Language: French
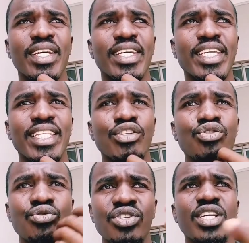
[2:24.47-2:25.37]
il y a des
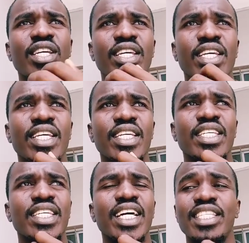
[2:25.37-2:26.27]
sujets
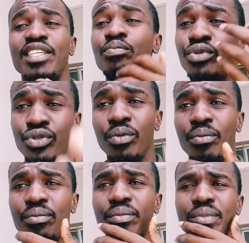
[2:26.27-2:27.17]
qui attirent plus d'hommes
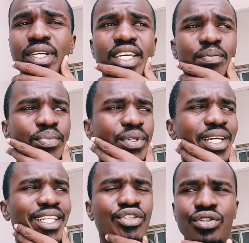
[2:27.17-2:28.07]
et puis il y
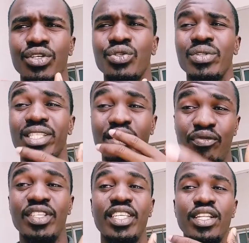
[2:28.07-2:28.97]
a des sujets qui sont
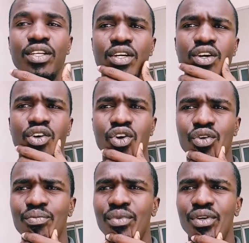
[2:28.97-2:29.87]
difficiles,
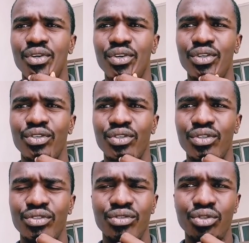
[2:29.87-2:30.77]
comme
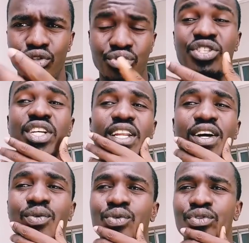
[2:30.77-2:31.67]
euh, nos sujets là,
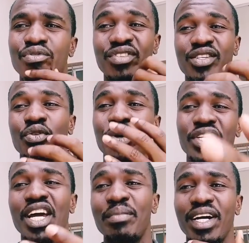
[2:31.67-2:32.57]
où tu viens, tu prends une
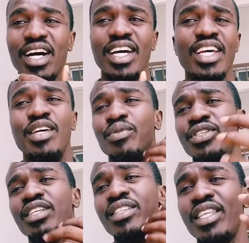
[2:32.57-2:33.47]
caméra et puis tu
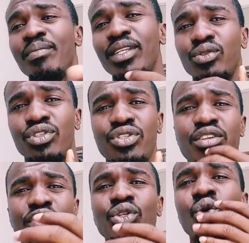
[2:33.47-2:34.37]
essaies de débattre, tu essaies
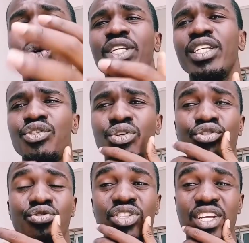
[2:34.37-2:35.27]
de faire une chronique sur un
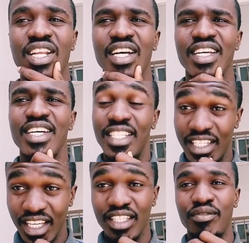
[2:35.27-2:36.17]
sujet là c'est
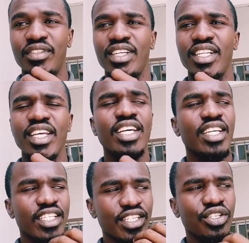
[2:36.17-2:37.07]
très difficile.
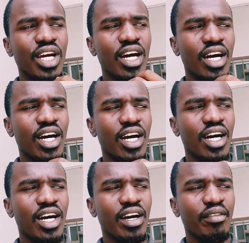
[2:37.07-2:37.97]
Si tu
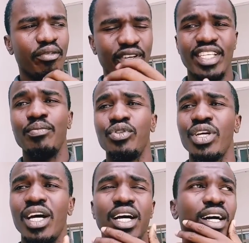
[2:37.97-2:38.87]
as fait ça et puis tu
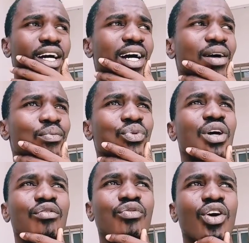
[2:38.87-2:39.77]
as pu
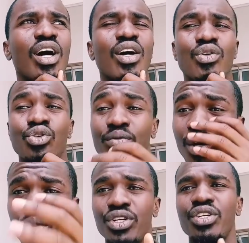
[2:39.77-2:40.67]
avoir le nombre
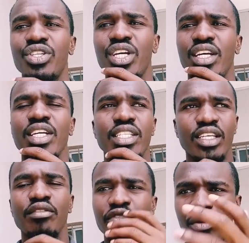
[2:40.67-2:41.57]
d'abonnés que j'ai, c'est
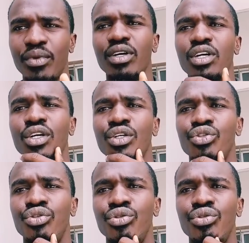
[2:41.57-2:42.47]
que vraiment
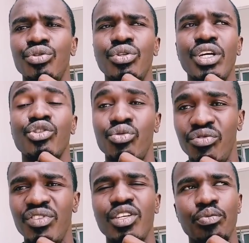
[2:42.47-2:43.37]
tu es
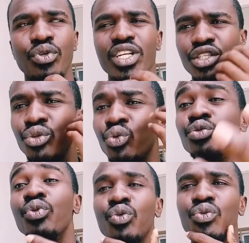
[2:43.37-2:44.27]
suivi et puis les gens te
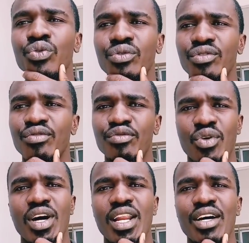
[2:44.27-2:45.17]
coûtent beaucoup.
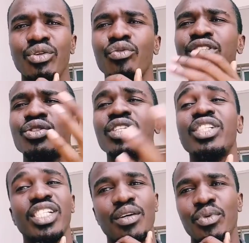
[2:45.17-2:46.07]
Voilà, donc votre histoire de
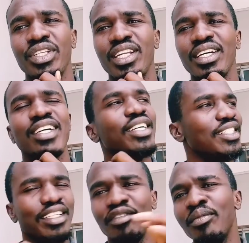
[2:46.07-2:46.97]
chercher abonnés, là,
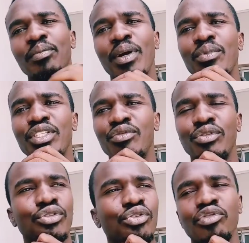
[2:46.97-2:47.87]
c'est vraiment pas mon niveau,
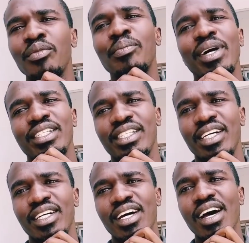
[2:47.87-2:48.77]
je suis vraiment pas à ça.
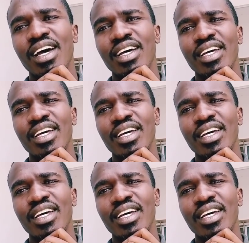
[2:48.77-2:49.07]
Hein?